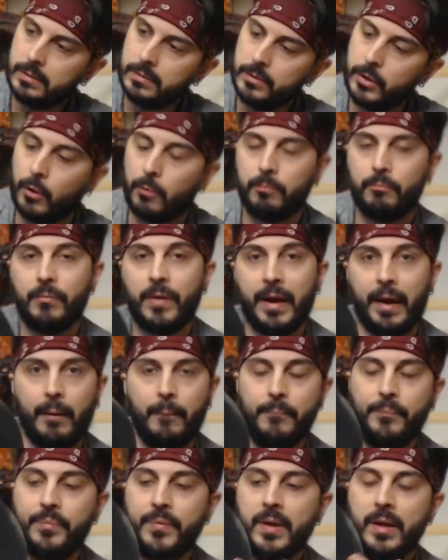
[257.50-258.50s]
non,
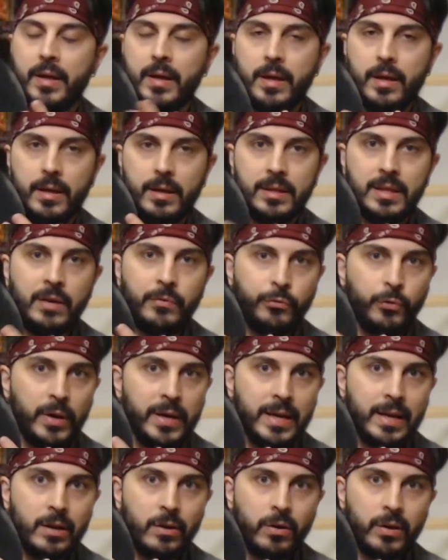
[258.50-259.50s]
rien, des fois,
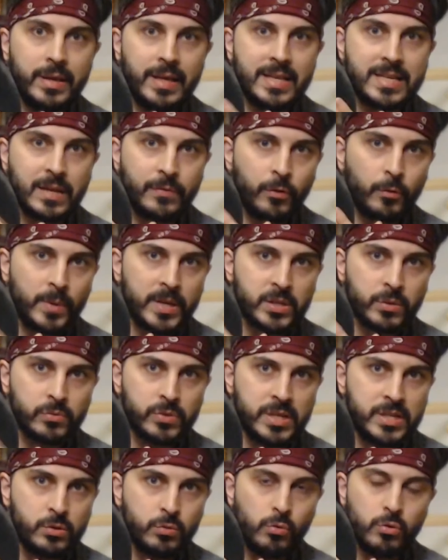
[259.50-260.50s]
il y, a des informations
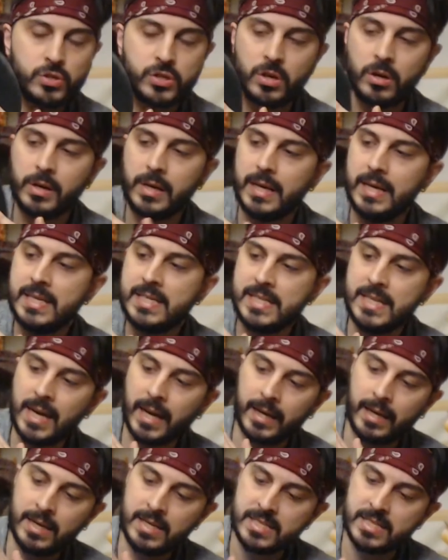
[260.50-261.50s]
aussi sous le socle. Ici,
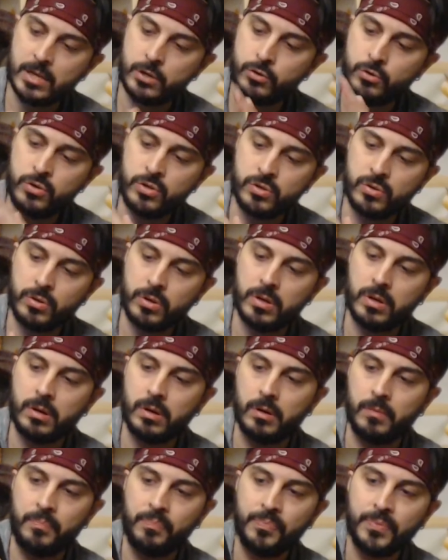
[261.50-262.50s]
rien, c'est juste une,
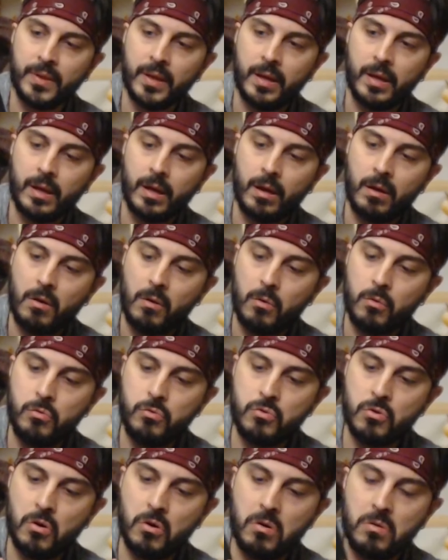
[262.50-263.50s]
euh,
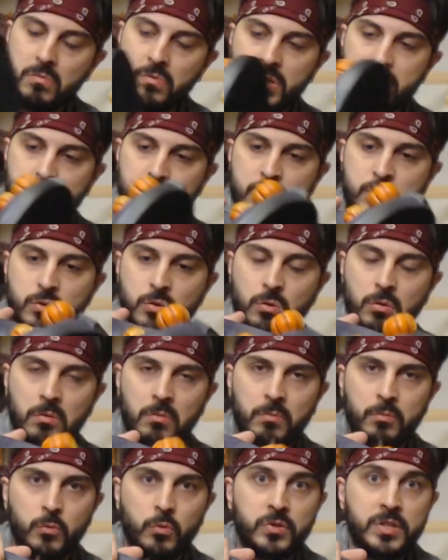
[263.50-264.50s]
une, espèce
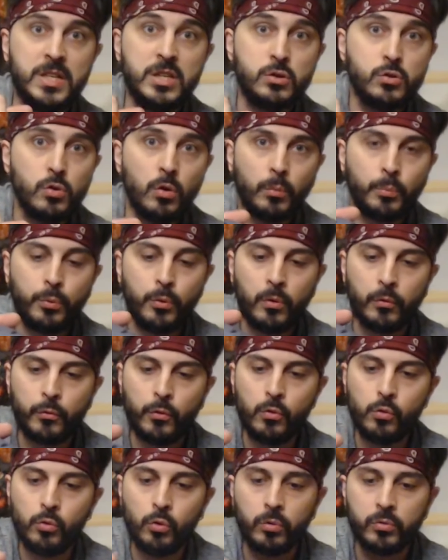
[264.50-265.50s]
de, tissu un peu en
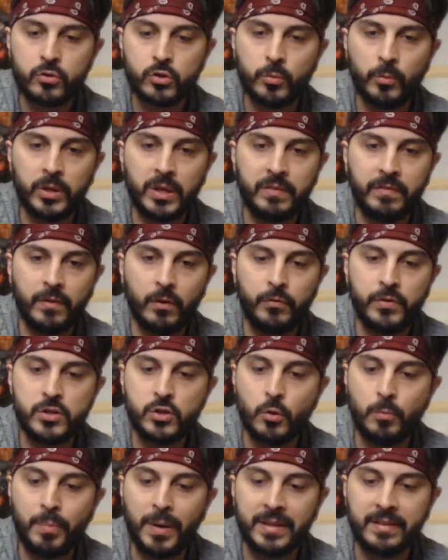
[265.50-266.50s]
velours, justement, qui fait office
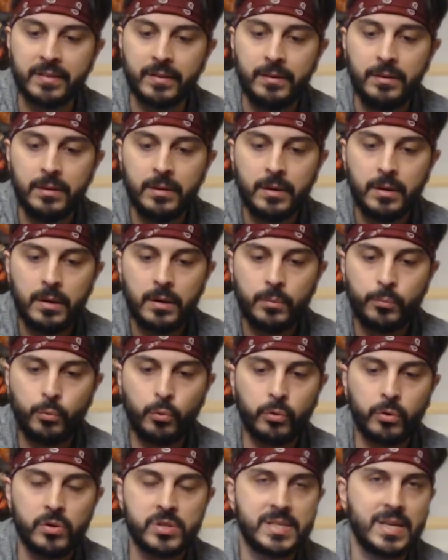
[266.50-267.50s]
de patin
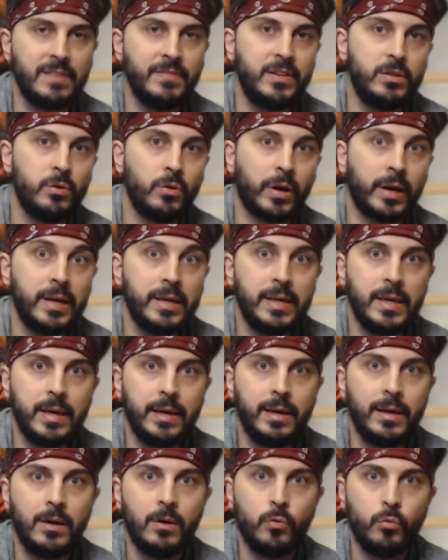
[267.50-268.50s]
pour que ça évite de
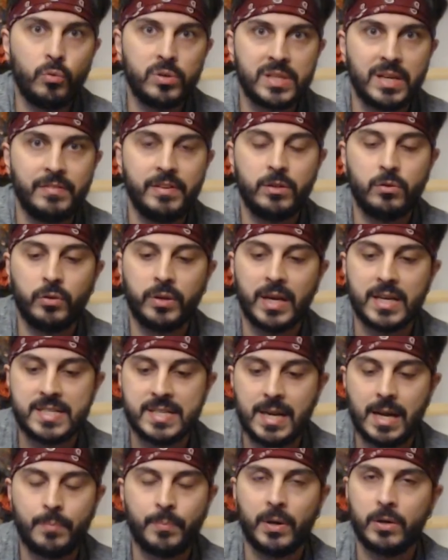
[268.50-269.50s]
rayer ou que ça évite de
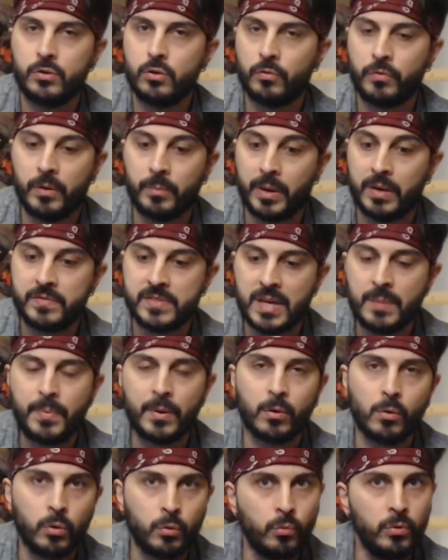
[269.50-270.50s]
casser la peinture. Enfin bref, ça,
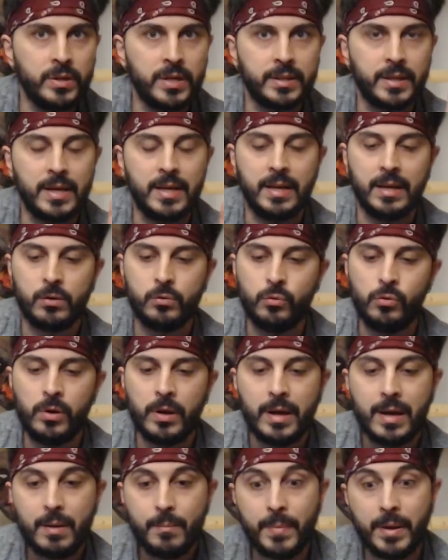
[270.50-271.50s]
par le coup, le détail, il est cool,
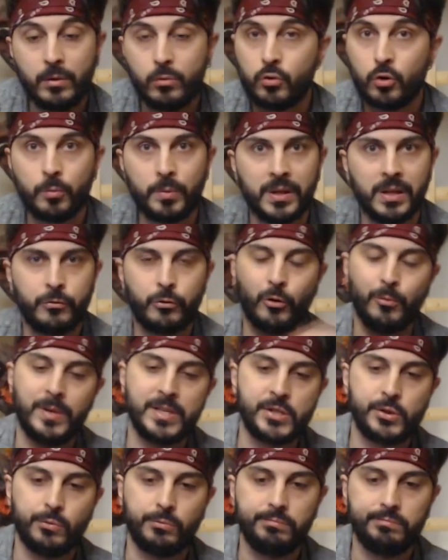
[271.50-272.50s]
mais toujours pas
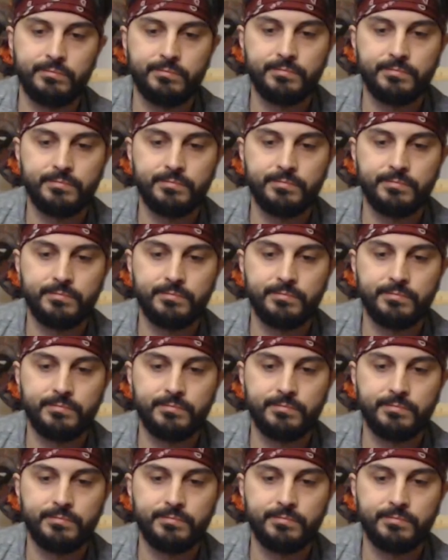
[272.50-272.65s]
d'informations.